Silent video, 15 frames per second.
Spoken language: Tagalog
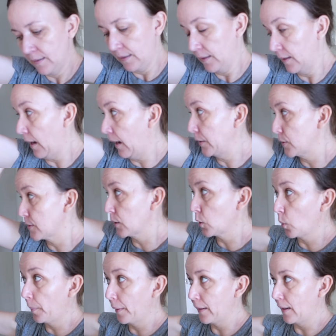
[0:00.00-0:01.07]
Iaayusin
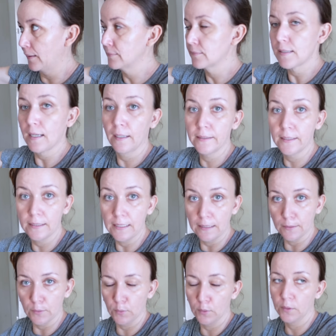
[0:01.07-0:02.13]
ko pa yan sa kanya
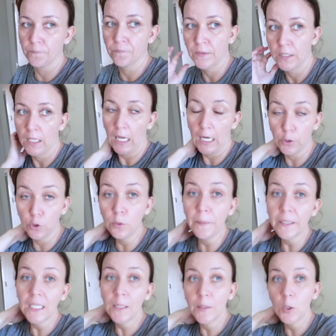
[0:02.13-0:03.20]
dito. Uh, ah, Doon pa
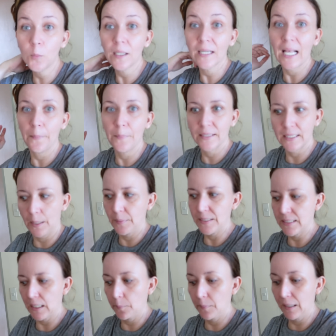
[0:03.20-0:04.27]
rin naman yung mga gamit namin
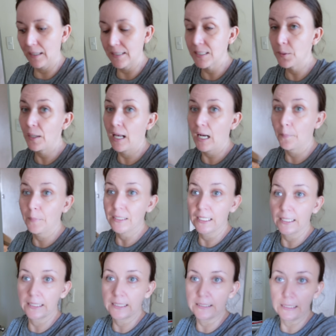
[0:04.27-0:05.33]
sa kabila kasi wala kami
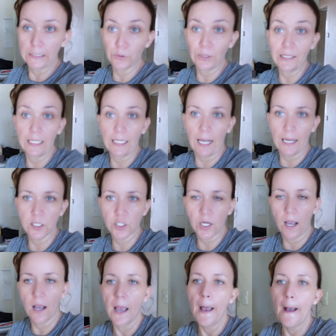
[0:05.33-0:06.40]
nalagyan dito, hindi kasha.